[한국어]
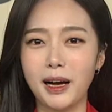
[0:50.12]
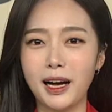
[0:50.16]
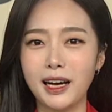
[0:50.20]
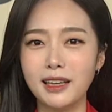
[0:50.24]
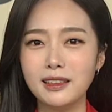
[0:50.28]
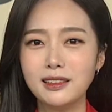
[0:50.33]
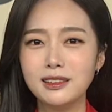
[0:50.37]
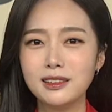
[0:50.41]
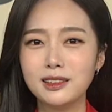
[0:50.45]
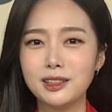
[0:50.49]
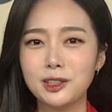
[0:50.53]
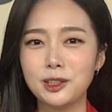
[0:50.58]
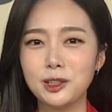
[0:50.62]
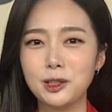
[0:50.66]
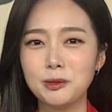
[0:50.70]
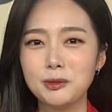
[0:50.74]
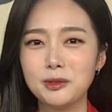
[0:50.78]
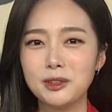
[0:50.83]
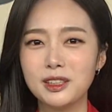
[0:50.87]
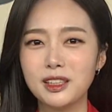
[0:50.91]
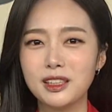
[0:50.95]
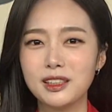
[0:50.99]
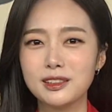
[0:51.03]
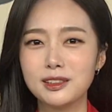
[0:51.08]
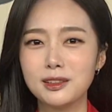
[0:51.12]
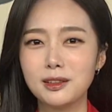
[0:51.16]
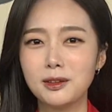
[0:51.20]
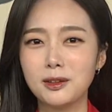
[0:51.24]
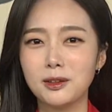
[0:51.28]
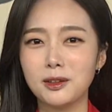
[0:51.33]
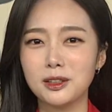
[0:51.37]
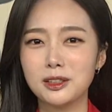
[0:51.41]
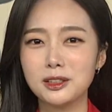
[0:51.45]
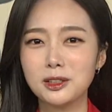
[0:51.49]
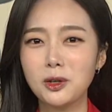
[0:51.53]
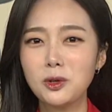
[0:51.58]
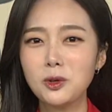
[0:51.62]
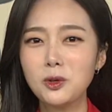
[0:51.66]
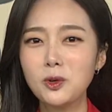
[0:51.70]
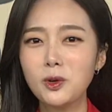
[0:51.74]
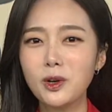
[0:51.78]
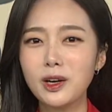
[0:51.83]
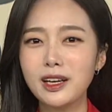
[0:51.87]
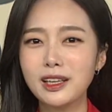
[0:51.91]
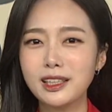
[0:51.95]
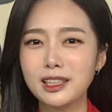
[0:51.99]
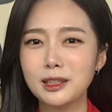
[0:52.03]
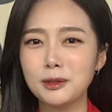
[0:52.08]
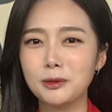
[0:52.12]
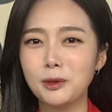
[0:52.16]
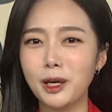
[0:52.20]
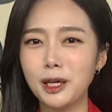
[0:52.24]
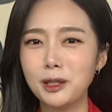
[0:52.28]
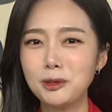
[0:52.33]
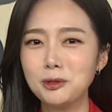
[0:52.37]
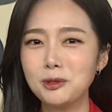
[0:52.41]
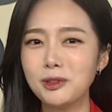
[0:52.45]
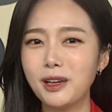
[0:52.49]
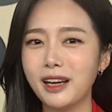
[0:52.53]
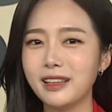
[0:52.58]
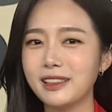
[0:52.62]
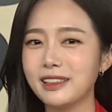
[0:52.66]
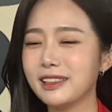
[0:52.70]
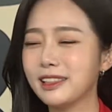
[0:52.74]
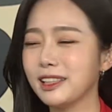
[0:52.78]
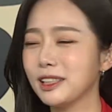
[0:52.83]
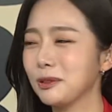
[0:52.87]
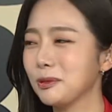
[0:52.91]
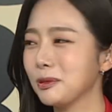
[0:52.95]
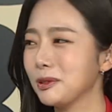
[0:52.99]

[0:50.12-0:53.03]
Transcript: 많은 기업들에서 성과급 화두가 아닐까